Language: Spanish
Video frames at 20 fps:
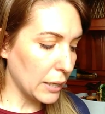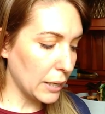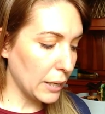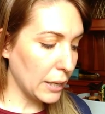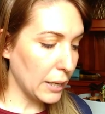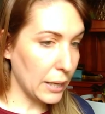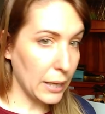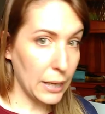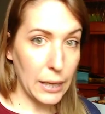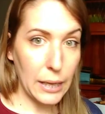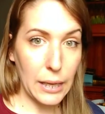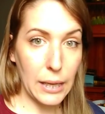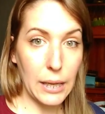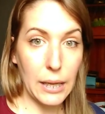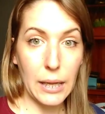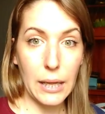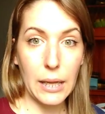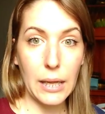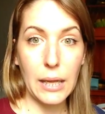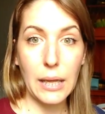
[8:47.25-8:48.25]

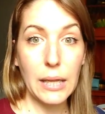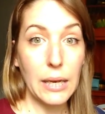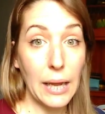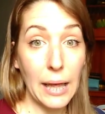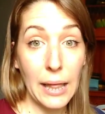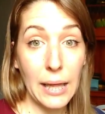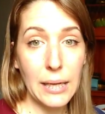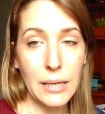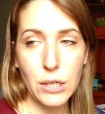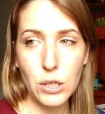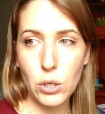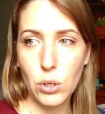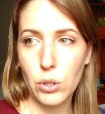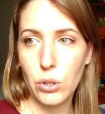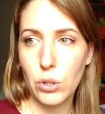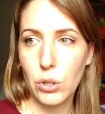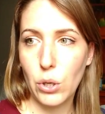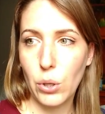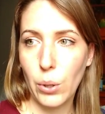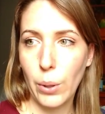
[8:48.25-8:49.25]
Y, nada, eso,
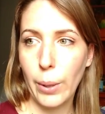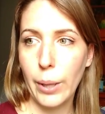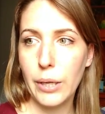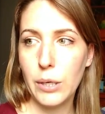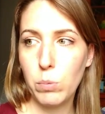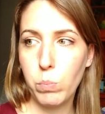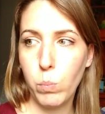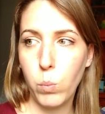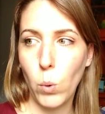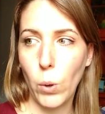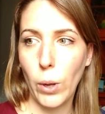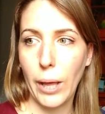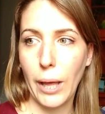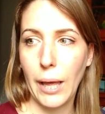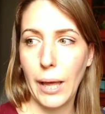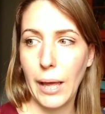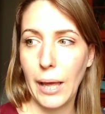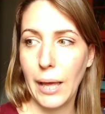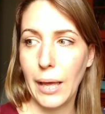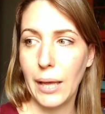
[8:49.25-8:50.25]
entonces,
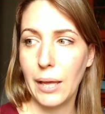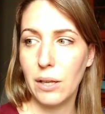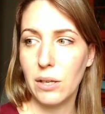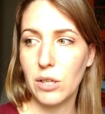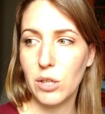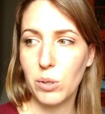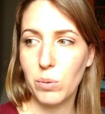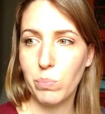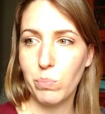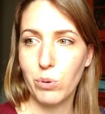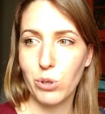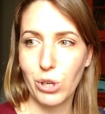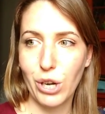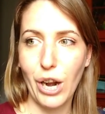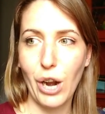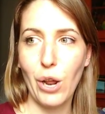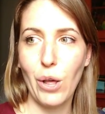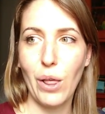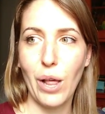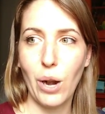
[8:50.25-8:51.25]
pues, pues
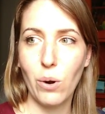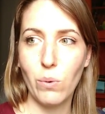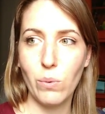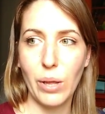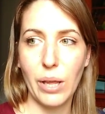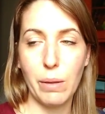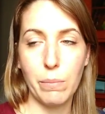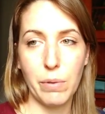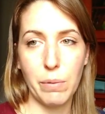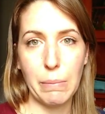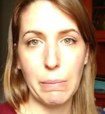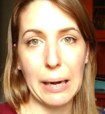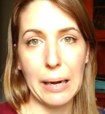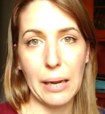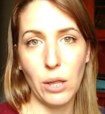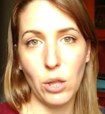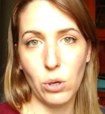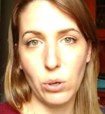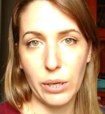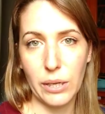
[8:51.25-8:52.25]
claro, de algo, y mi
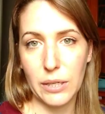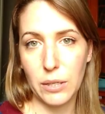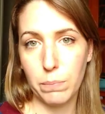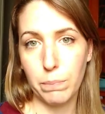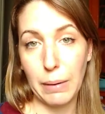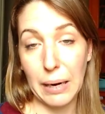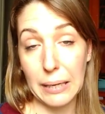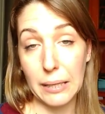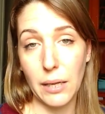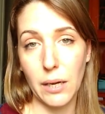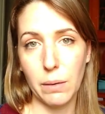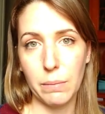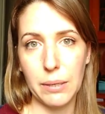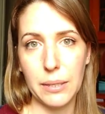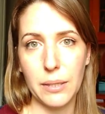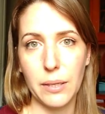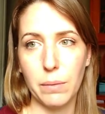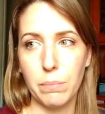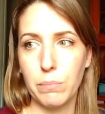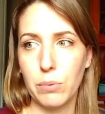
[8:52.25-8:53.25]
marido es
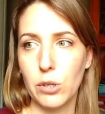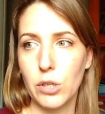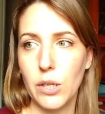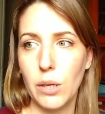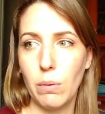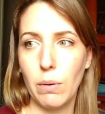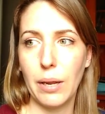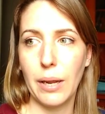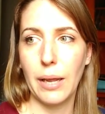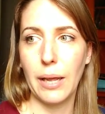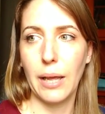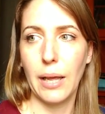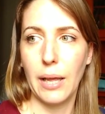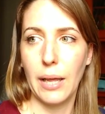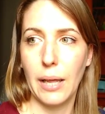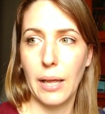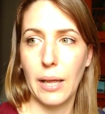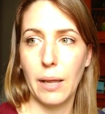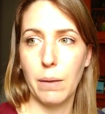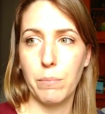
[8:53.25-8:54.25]
prácticamente imposible
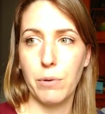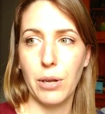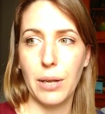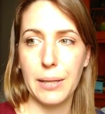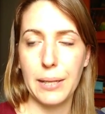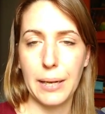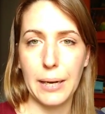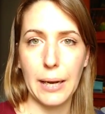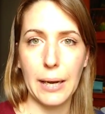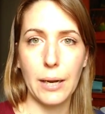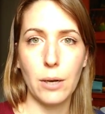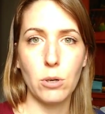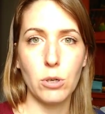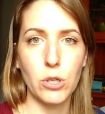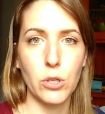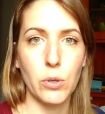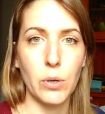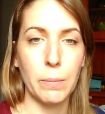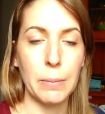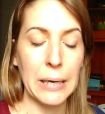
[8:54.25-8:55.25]
que, pueda tener
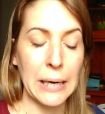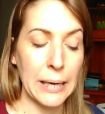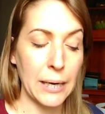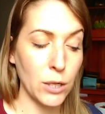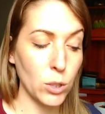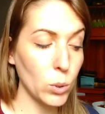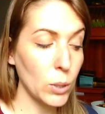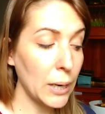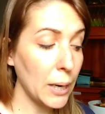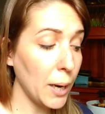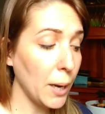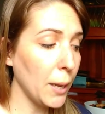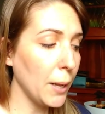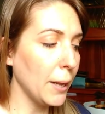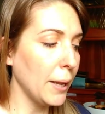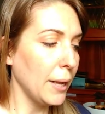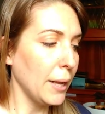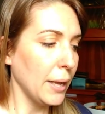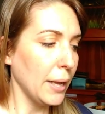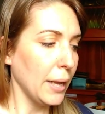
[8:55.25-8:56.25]
hijos de una manera natural.
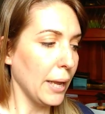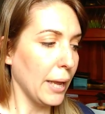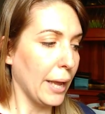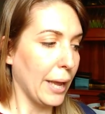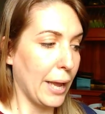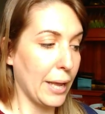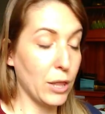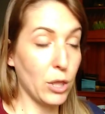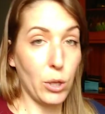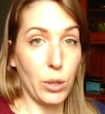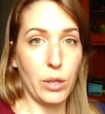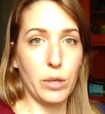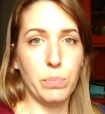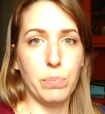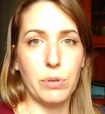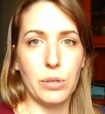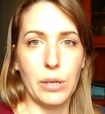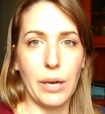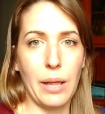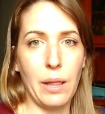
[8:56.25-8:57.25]
Entonces,
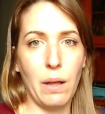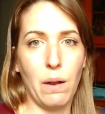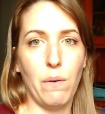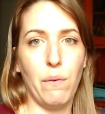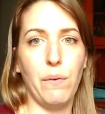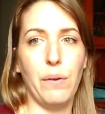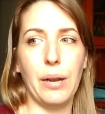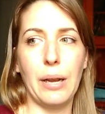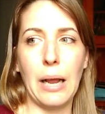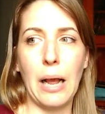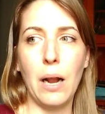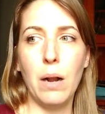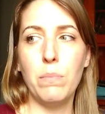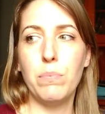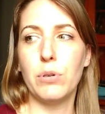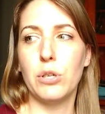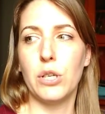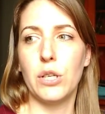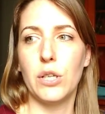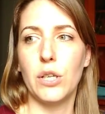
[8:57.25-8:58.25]
pues nada, al final,
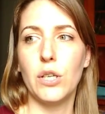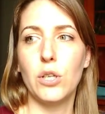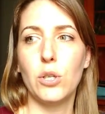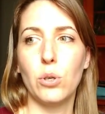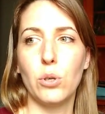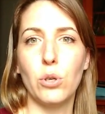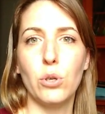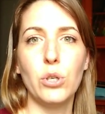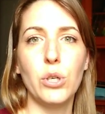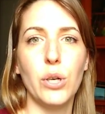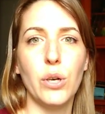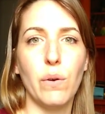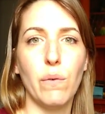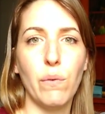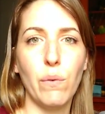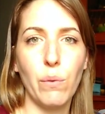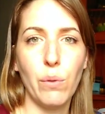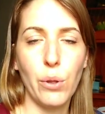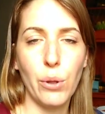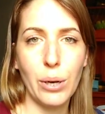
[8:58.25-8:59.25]
pues es eso, ¿no? Si no
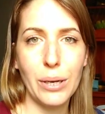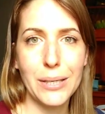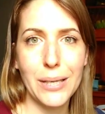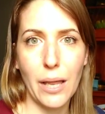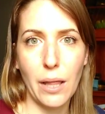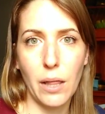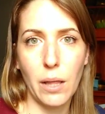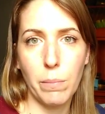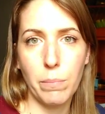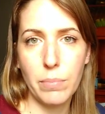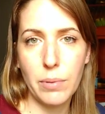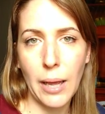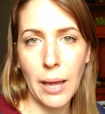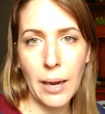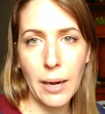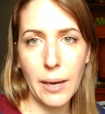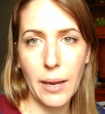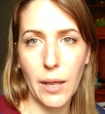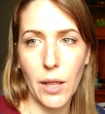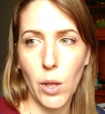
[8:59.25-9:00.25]
funciona es
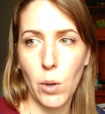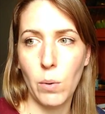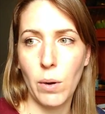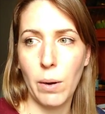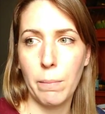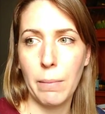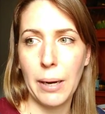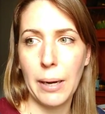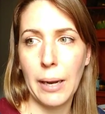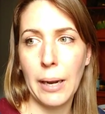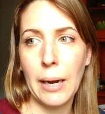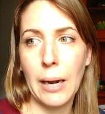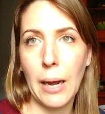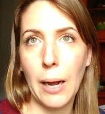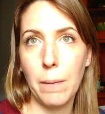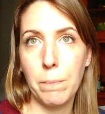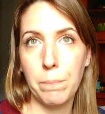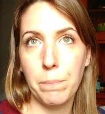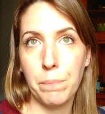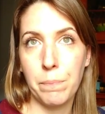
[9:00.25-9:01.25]
aceptar que de una
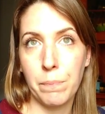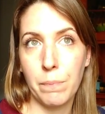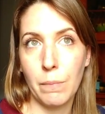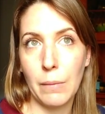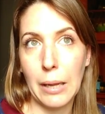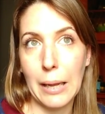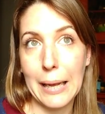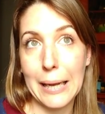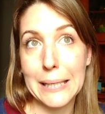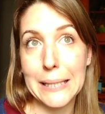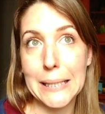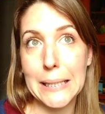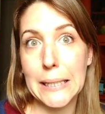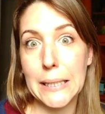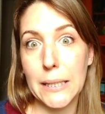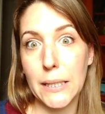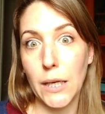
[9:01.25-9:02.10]
manera mm, casi